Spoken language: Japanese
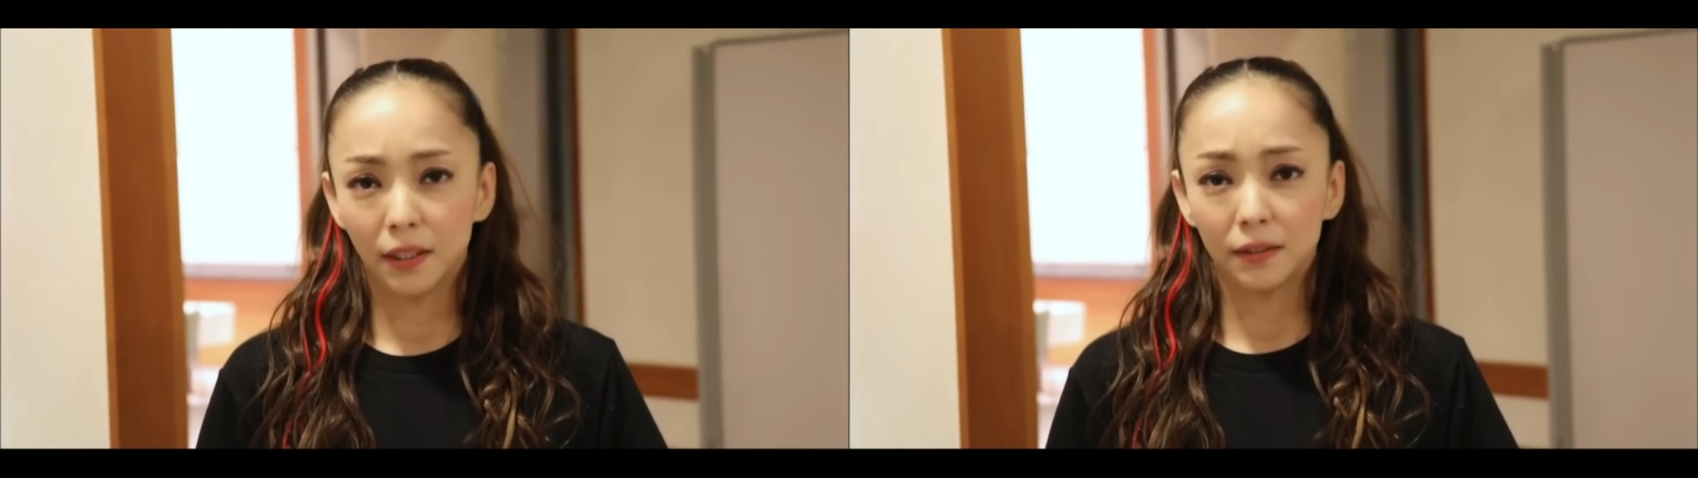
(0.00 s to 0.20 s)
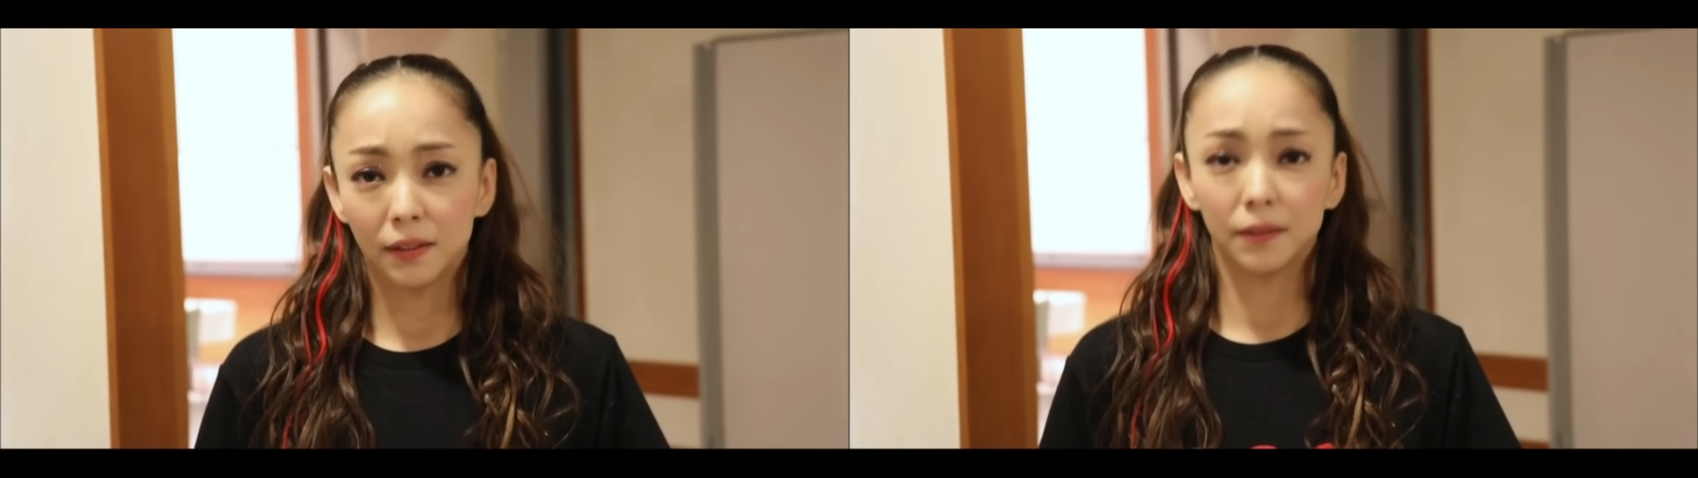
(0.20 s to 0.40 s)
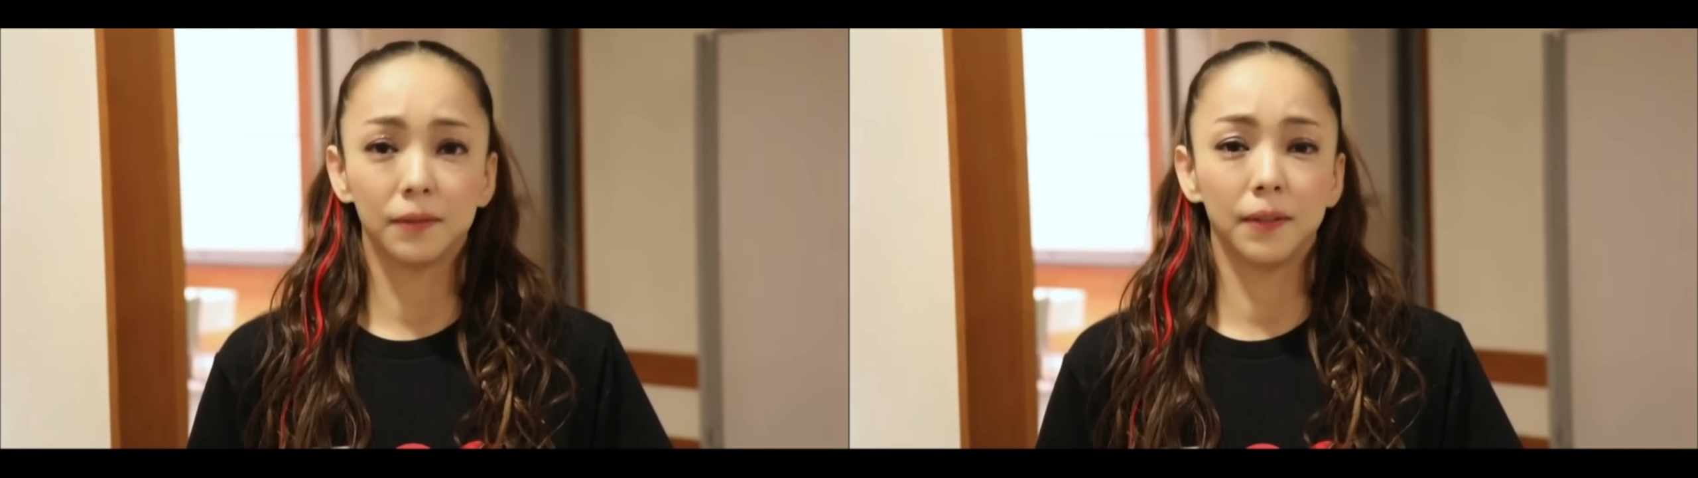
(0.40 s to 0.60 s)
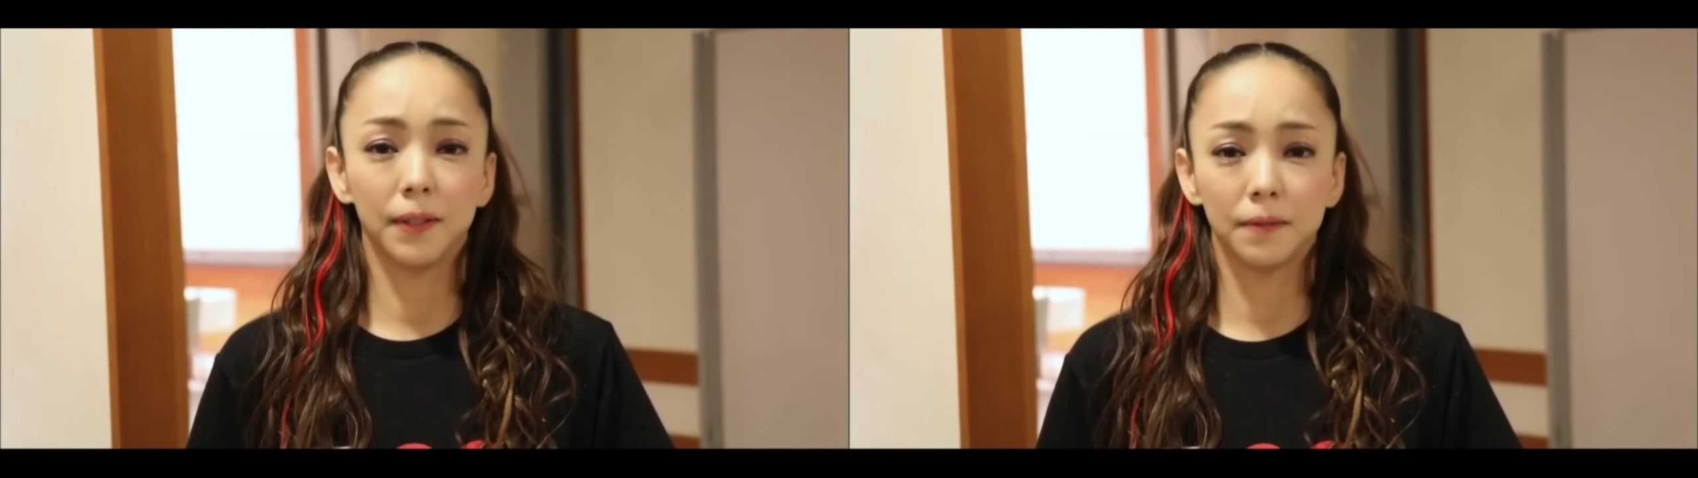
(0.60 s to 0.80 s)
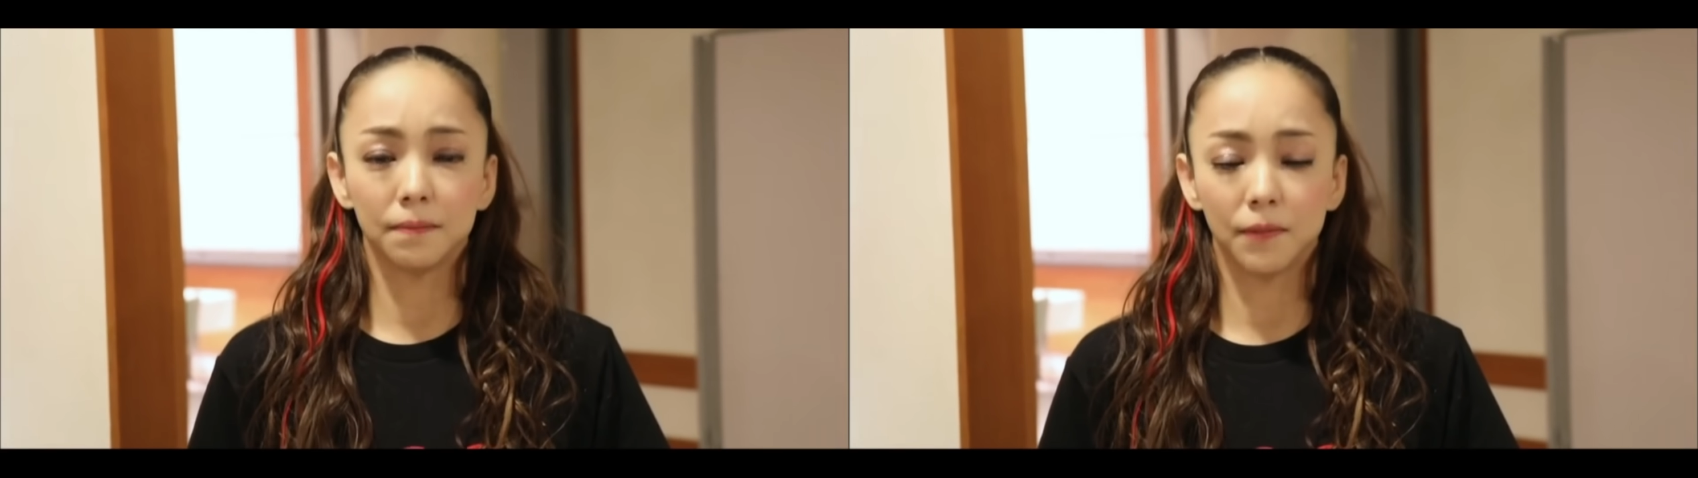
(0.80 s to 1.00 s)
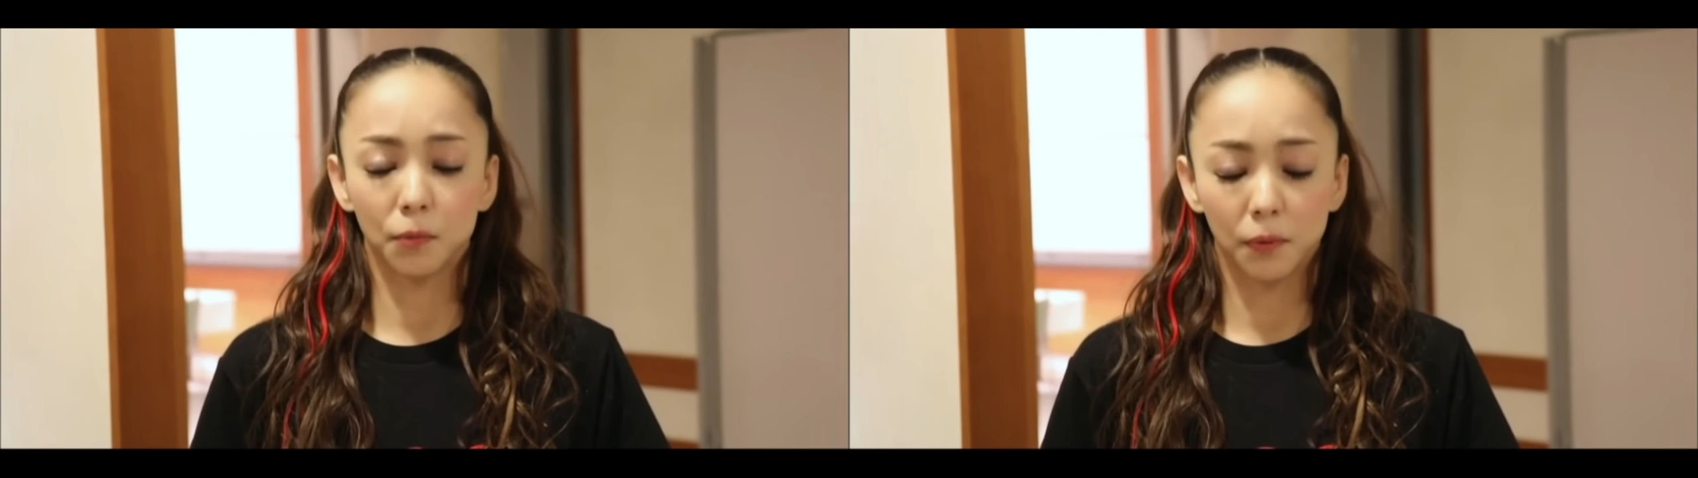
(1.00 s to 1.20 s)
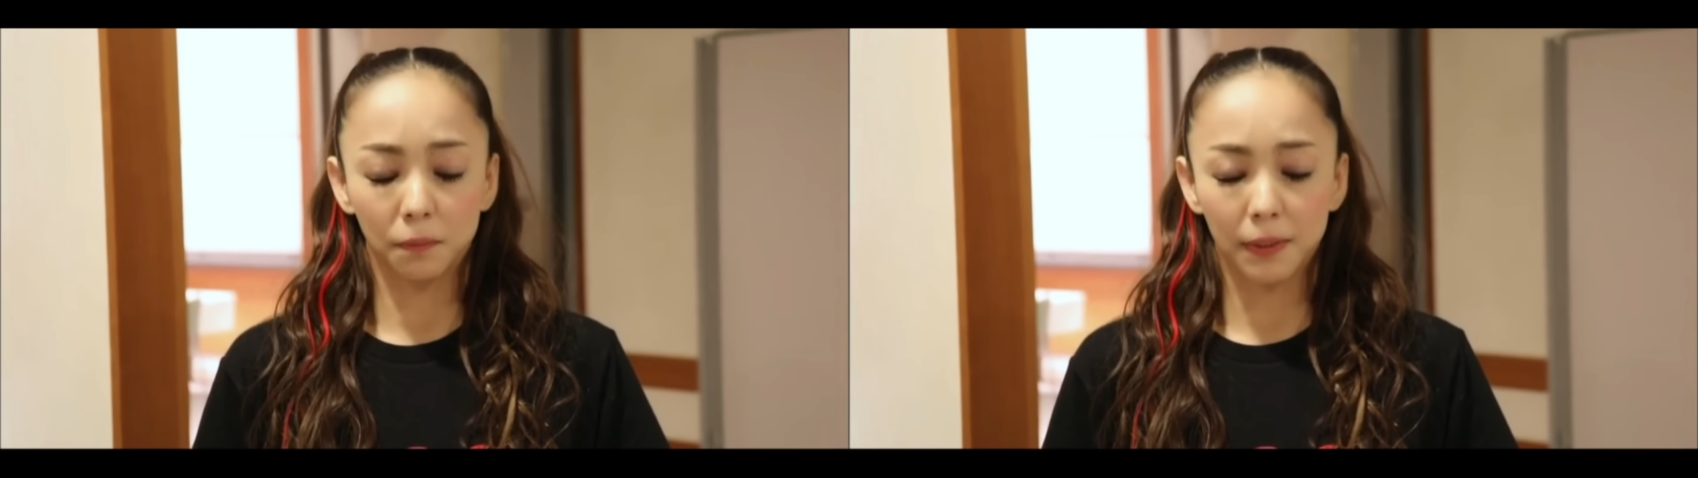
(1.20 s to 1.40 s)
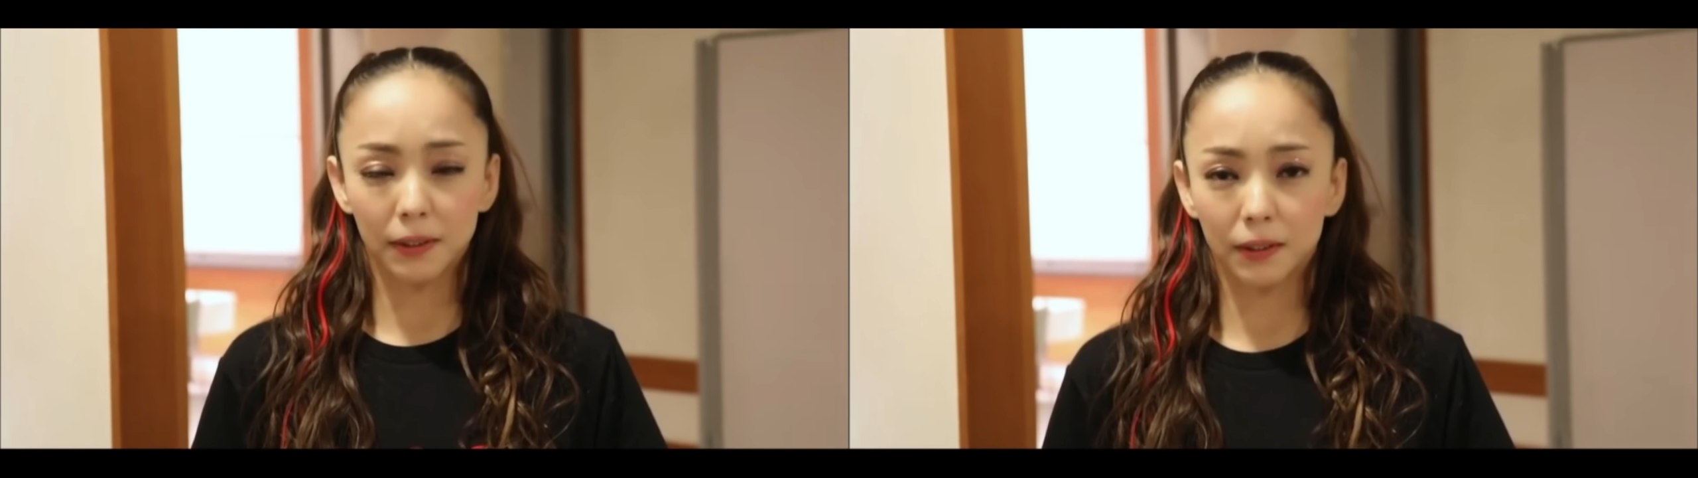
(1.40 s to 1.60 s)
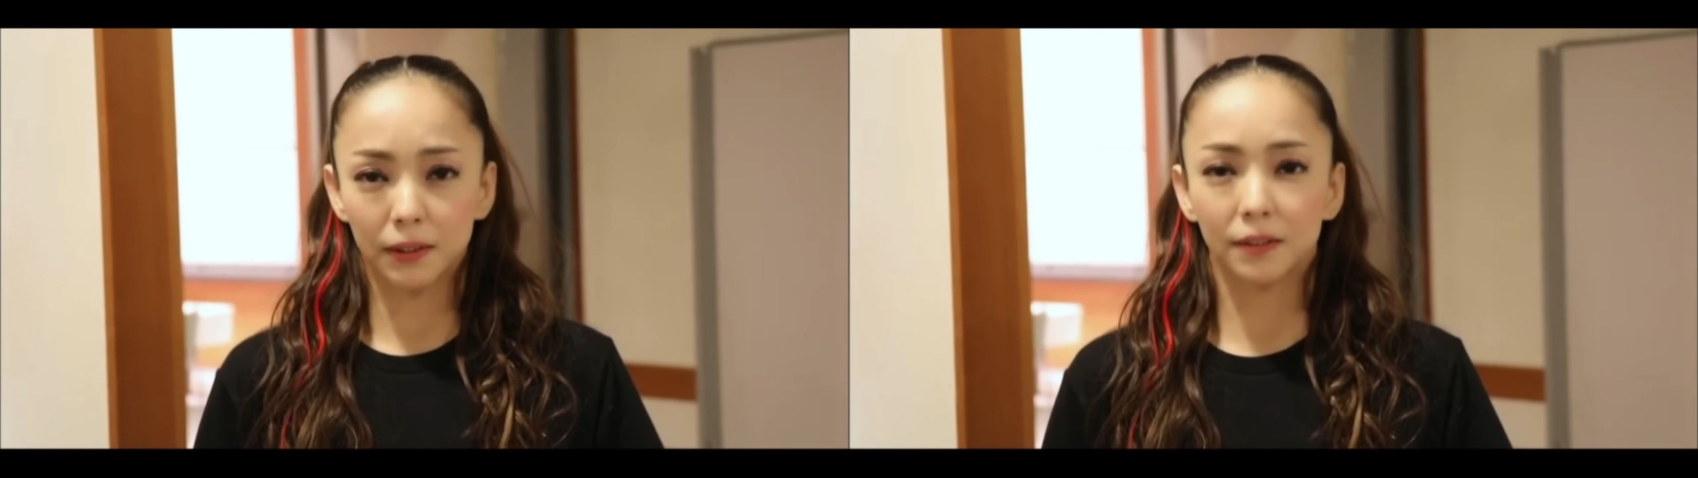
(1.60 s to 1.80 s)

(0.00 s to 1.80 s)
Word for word: たいなって思います